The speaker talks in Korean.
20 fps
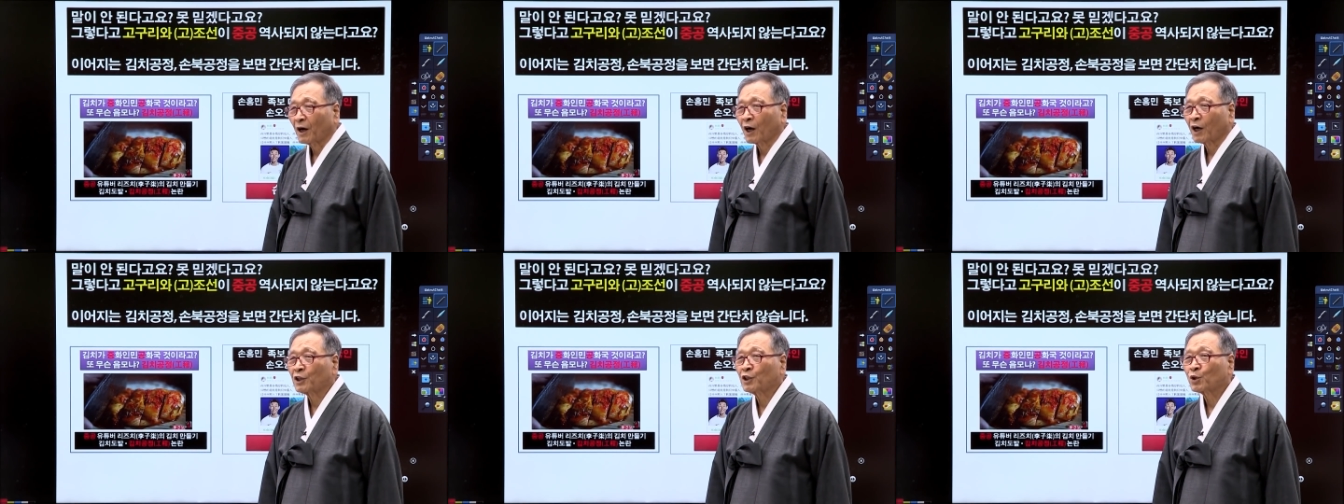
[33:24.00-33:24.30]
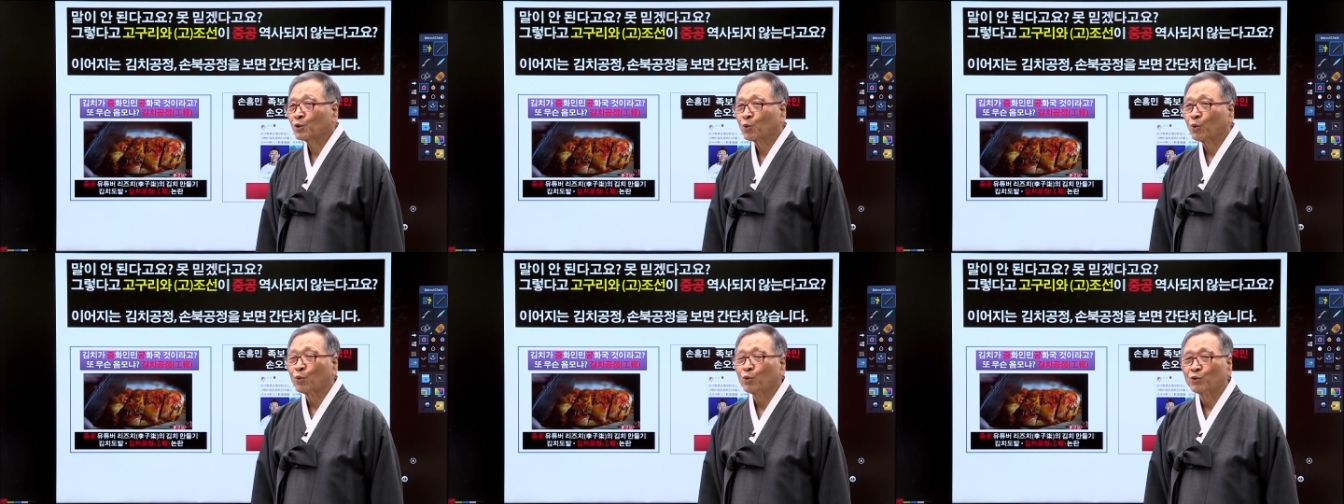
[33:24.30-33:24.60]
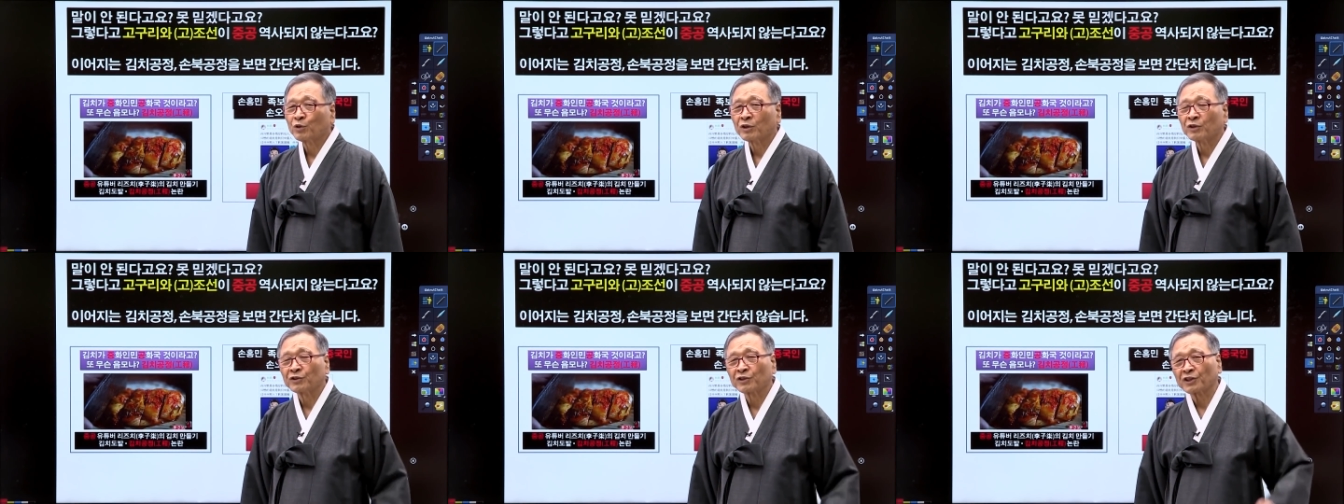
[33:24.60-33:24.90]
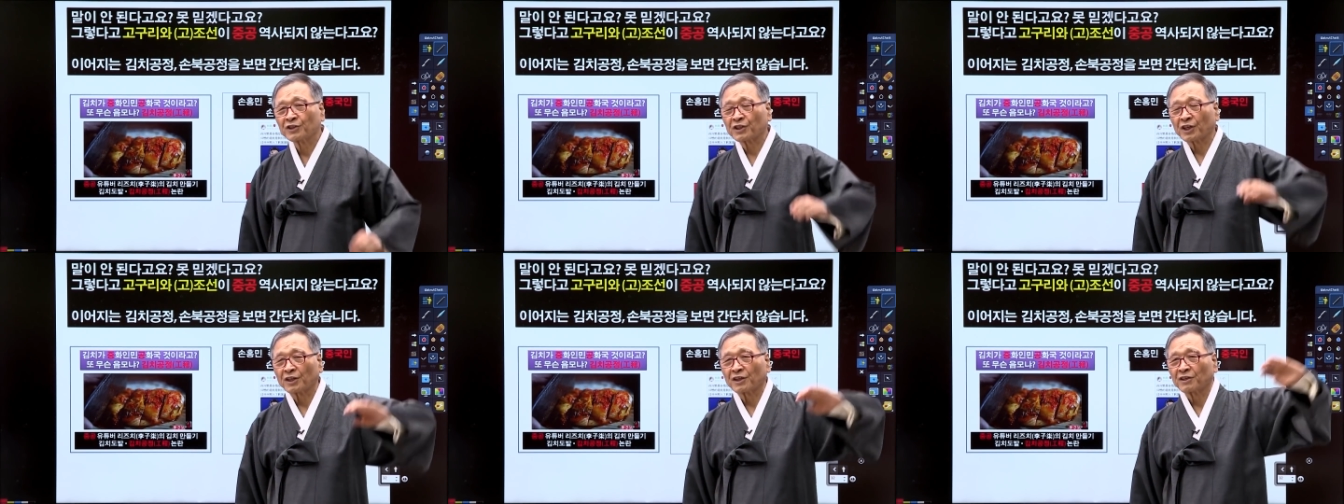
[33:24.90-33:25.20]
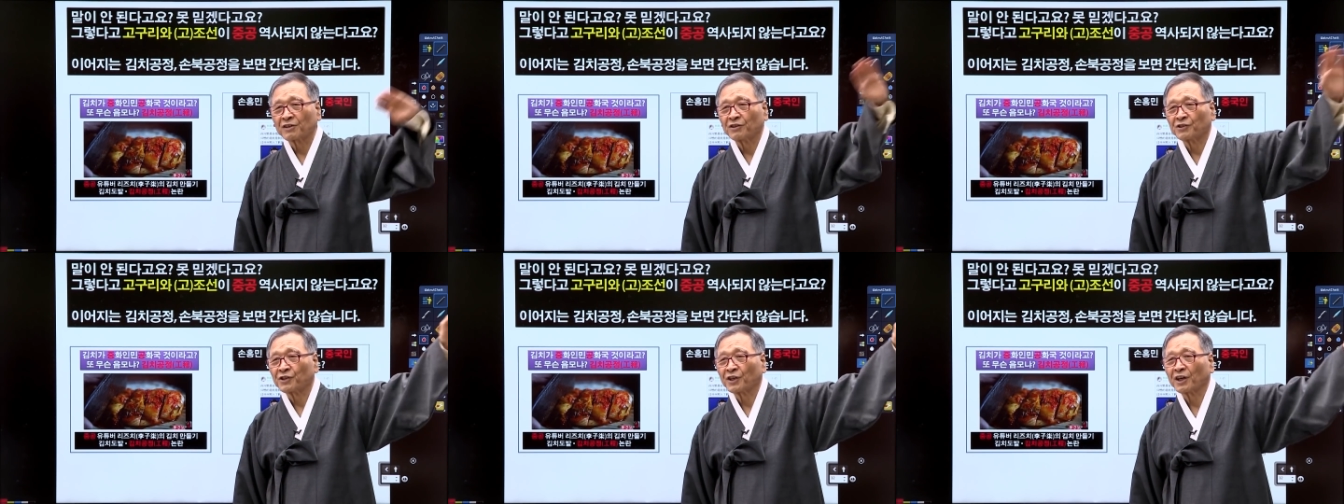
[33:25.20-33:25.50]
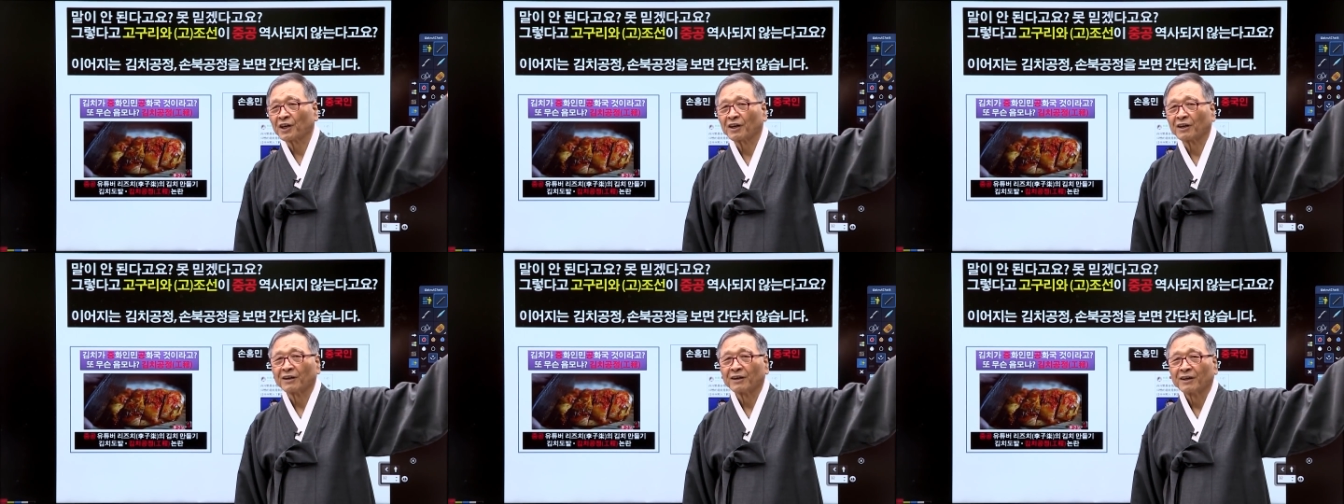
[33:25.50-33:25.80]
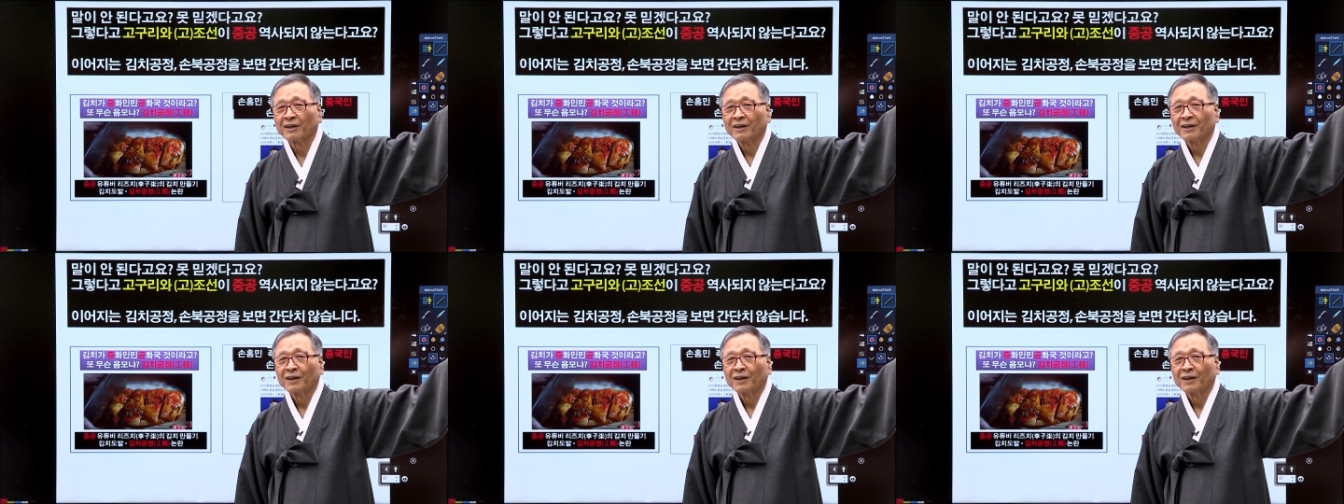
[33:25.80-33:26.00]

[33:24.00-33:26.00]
아니 고구리가 어떻게 자기 것이야?